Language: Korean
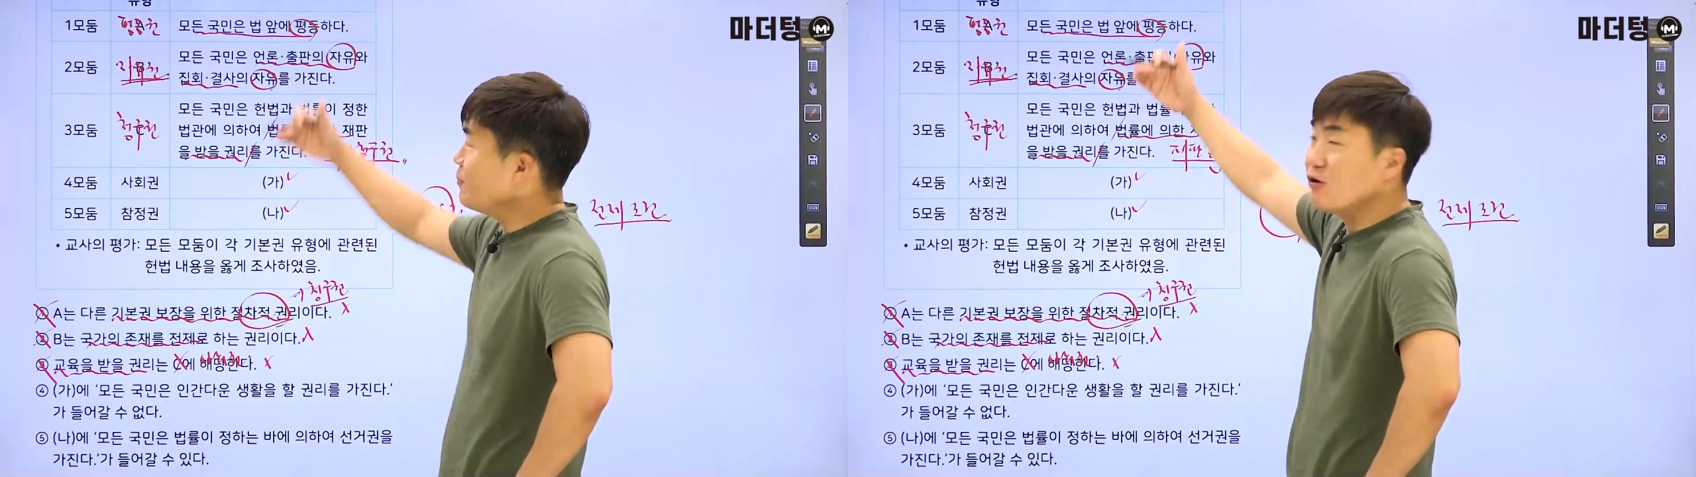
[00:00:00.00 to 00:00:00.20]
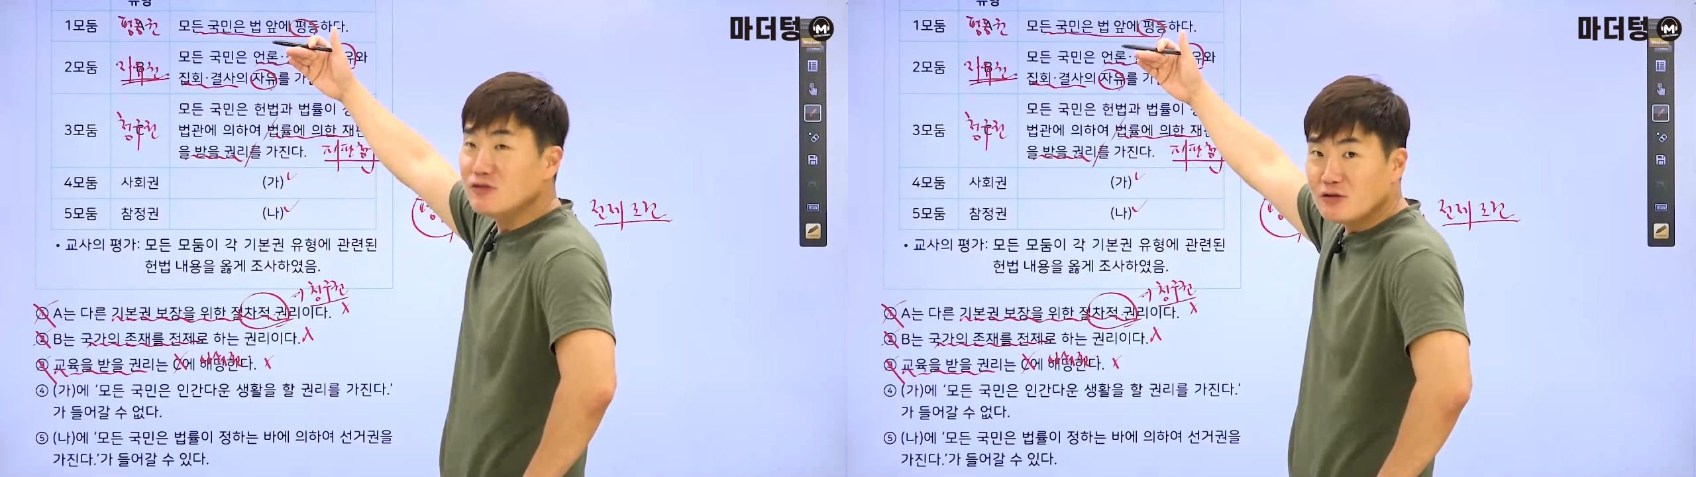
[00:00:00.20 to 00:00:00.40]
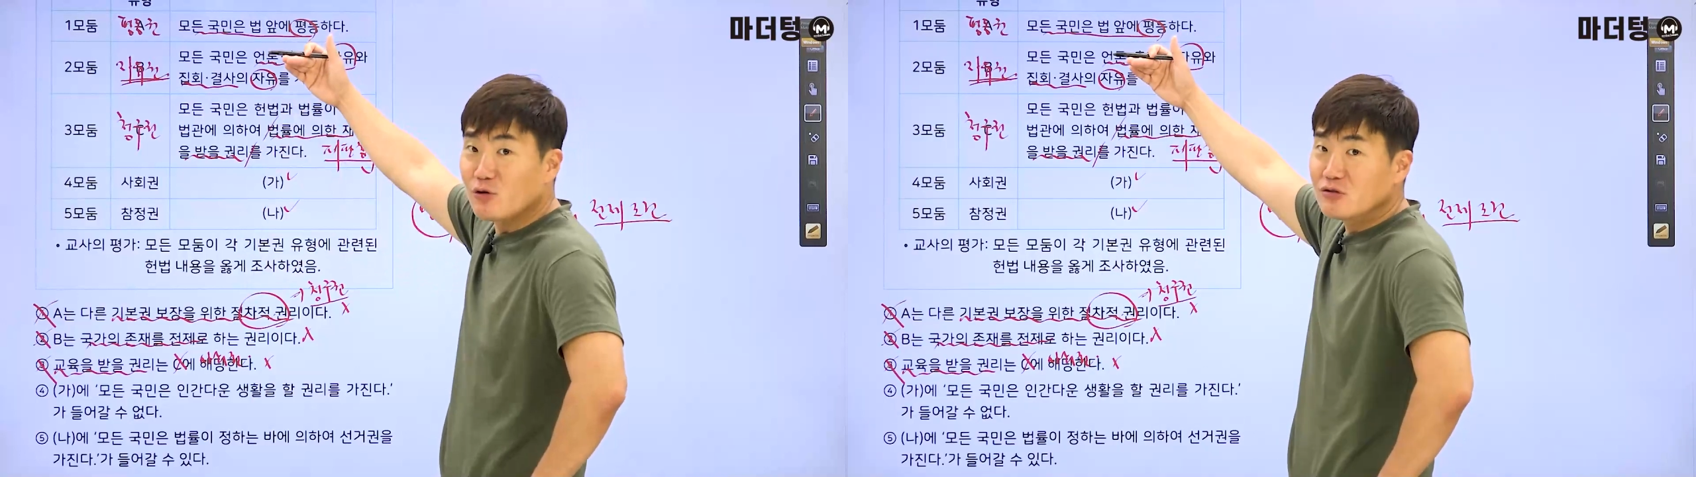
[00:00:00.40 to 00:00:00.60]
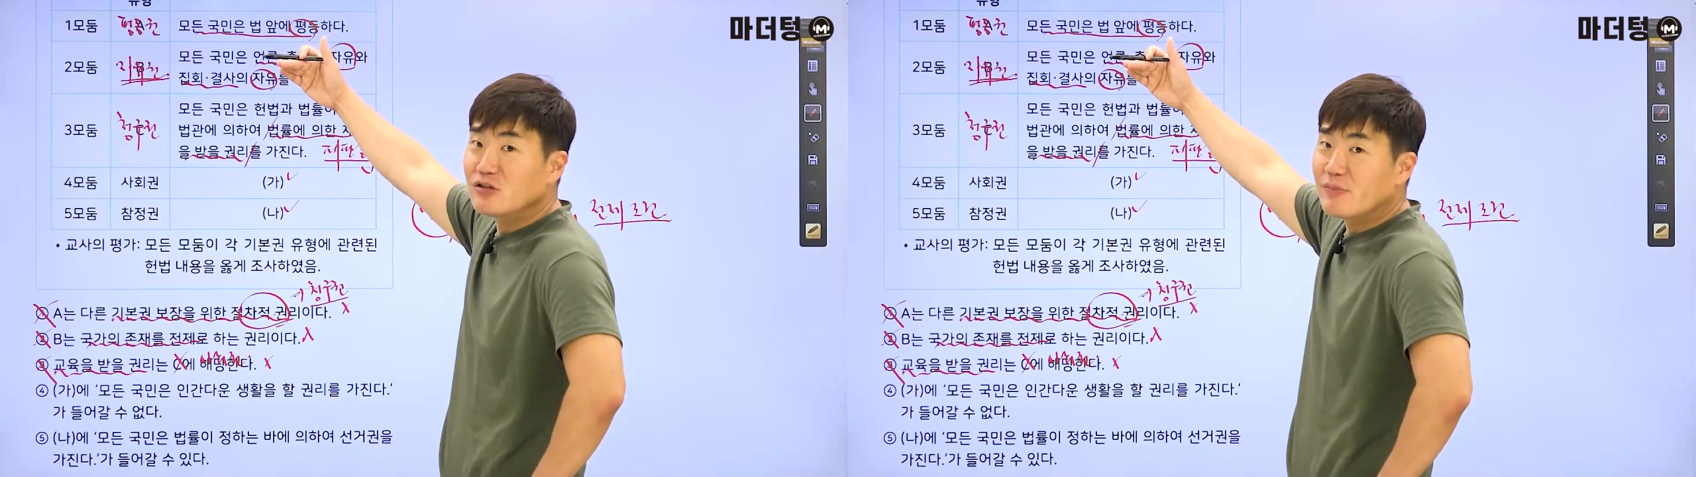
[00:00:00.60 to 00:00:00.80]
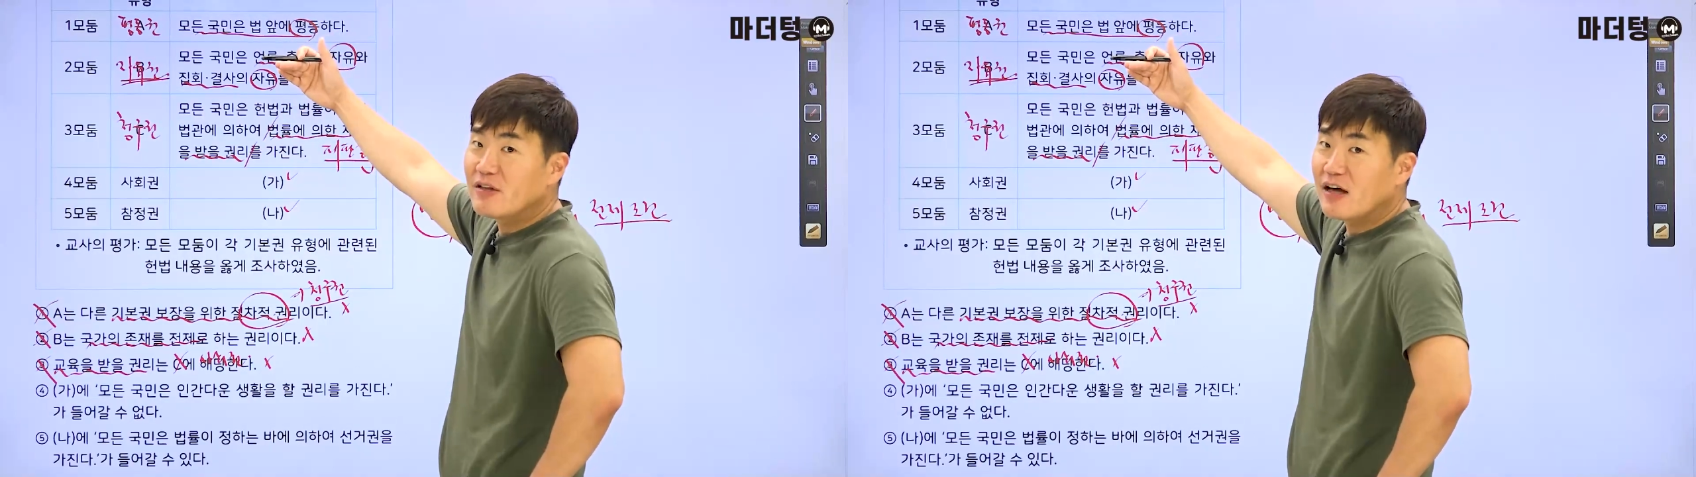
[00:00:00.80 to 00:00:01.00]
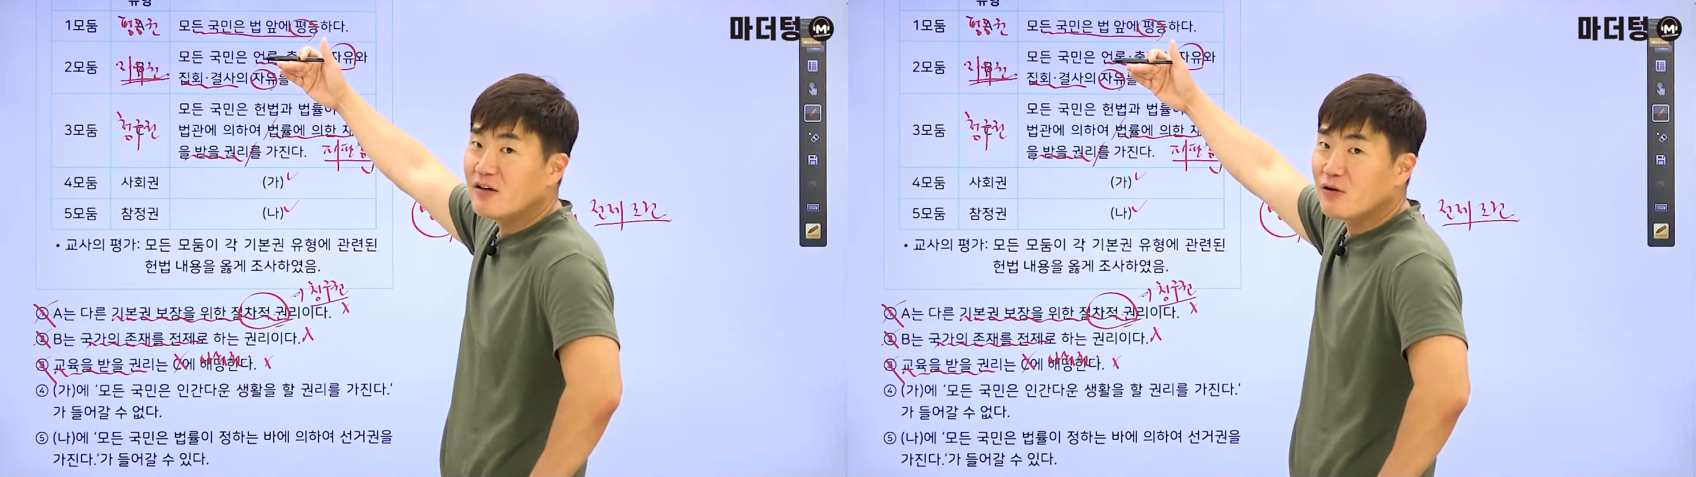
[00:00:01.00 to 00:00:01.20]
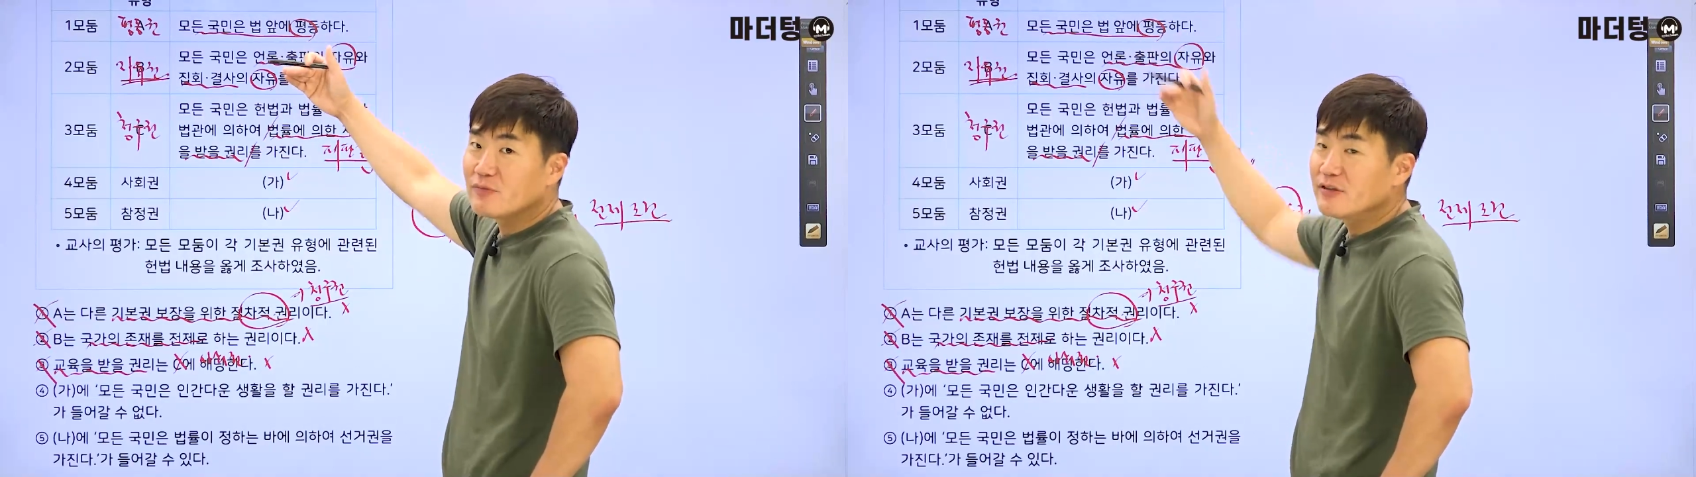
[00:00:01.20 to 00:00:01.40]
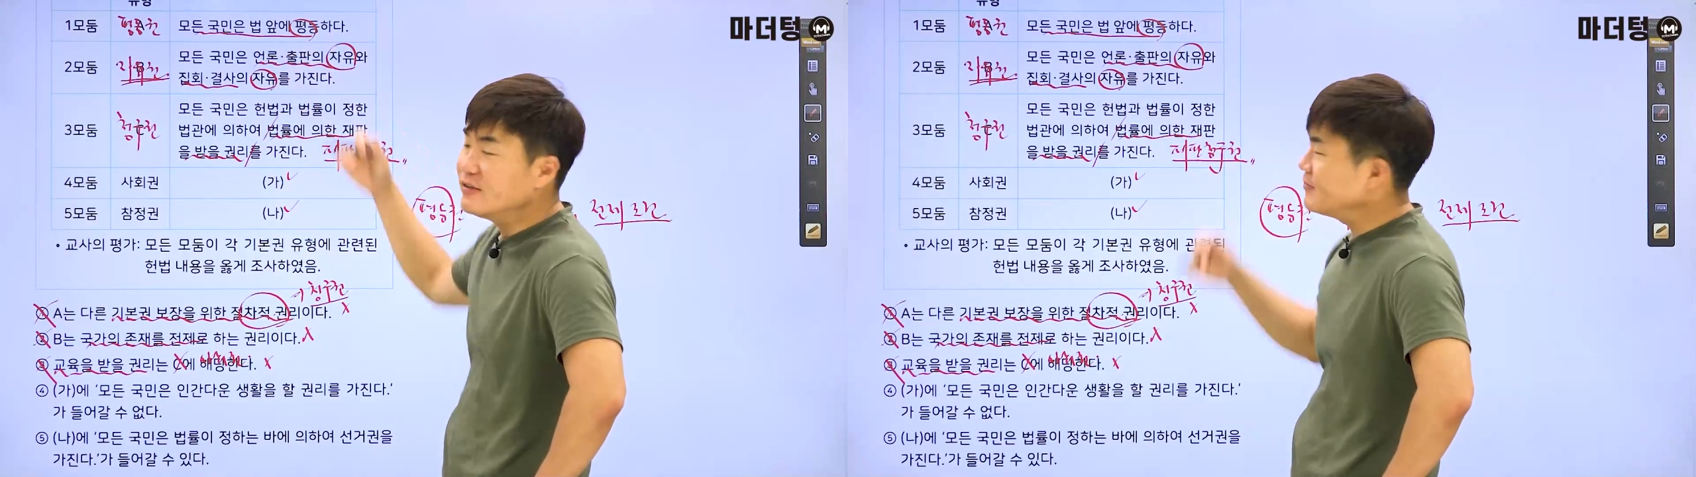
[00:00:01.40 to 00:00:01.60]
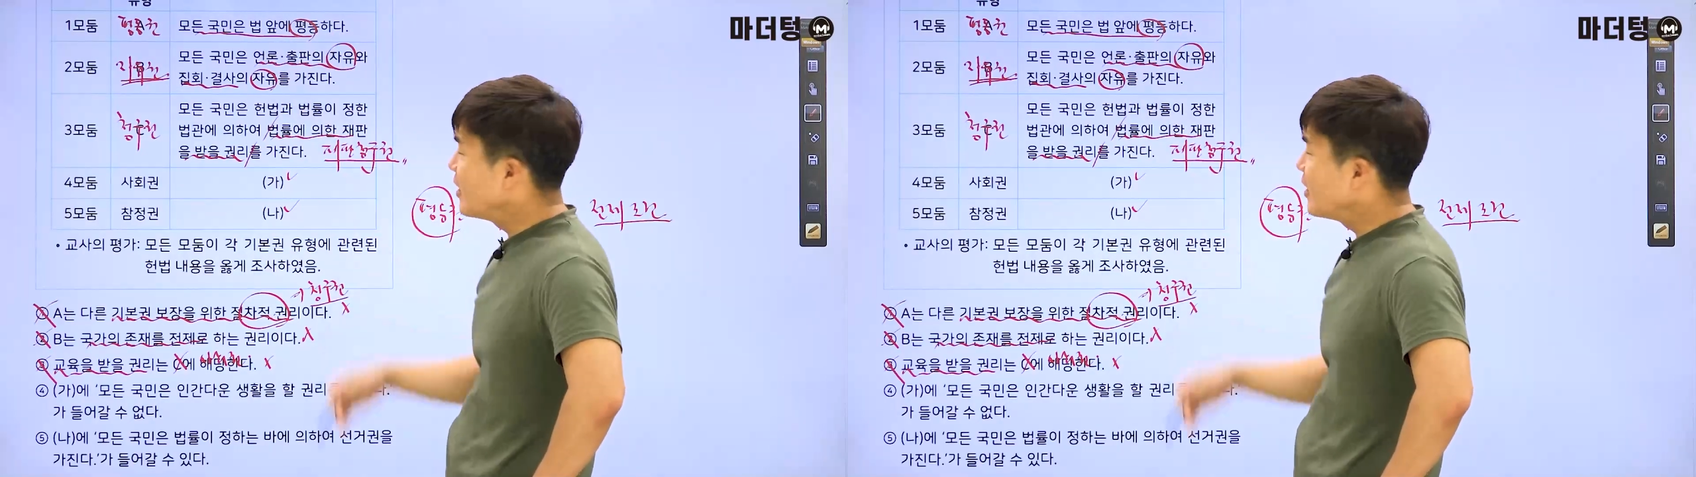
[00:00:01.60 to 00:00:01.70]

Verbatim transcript: 평등권도 됩니다, 여러분.